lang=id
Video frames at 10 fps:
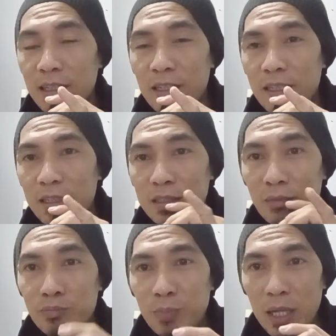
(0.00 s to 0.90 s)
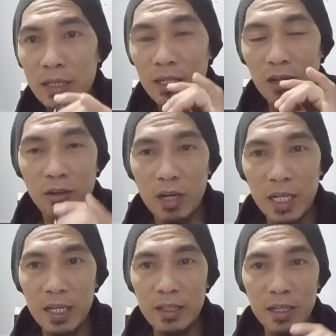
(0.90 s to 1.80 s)
ke Jepang kayak ke
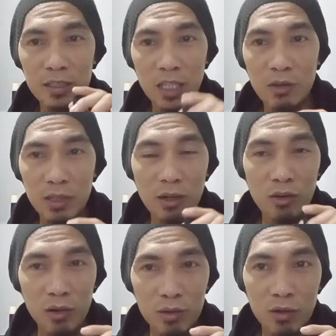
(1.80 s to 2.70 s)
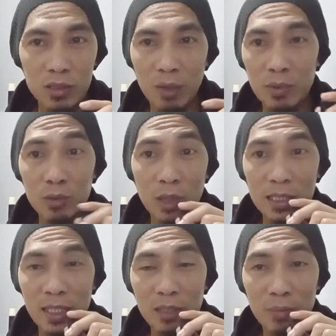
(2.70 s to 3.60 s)
Korea kayak ke Taiwan ke Hong Kong tapi juga
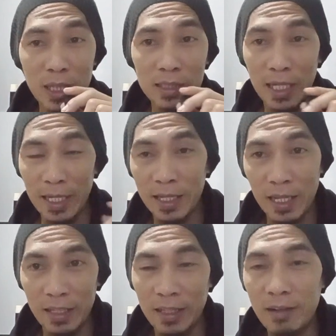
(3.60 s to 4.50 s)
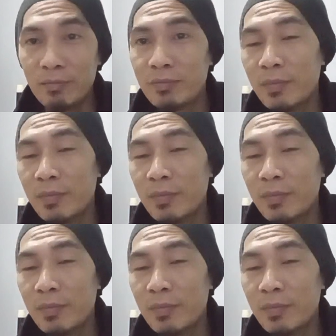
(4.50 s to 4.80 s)
kan jadi pekerja ilegal ya